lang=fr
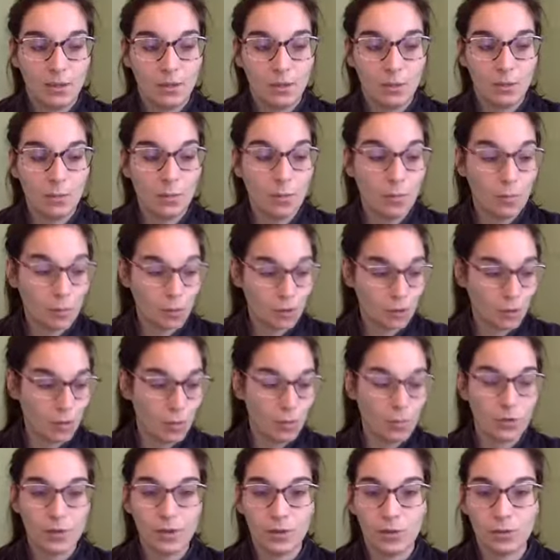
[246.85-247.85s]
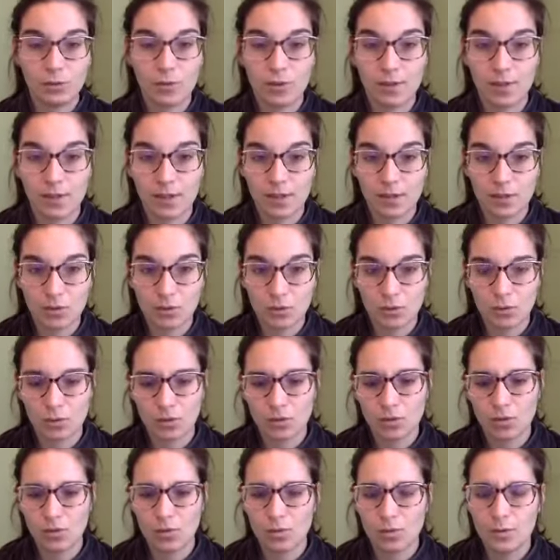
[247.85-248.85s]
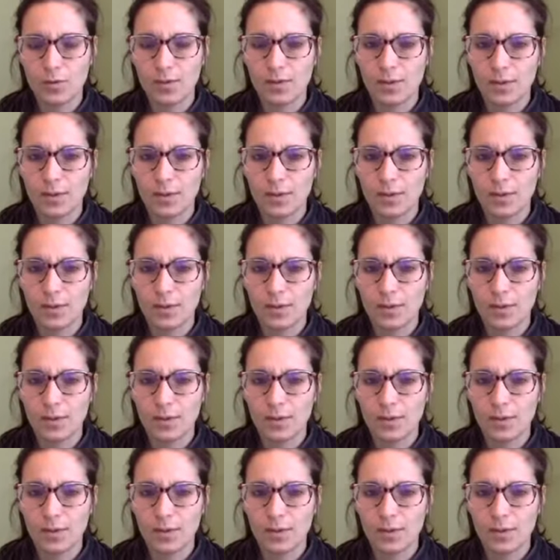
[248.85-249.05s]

au moment où je me posais toutes ces questions et où je me disais,